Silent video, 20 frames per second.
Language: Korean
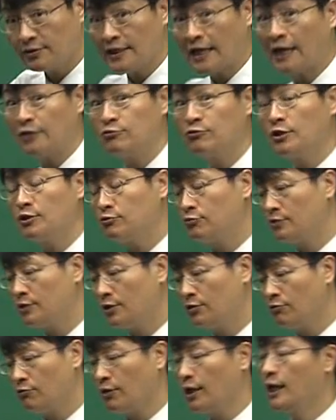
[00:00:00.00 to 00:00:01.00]
나중에 줄
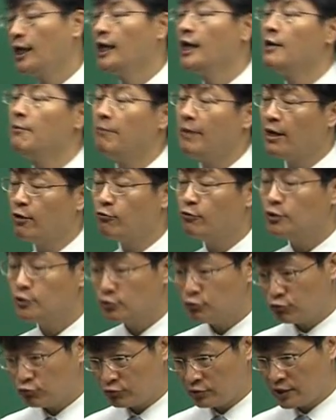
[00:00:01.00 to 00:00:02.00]
때도 100원을
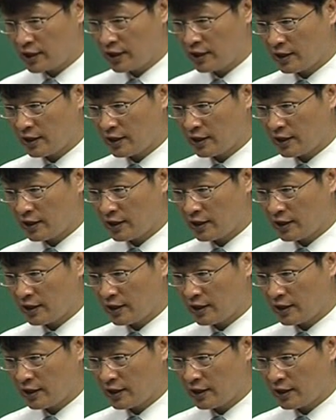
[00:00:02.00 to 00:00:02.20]
줄게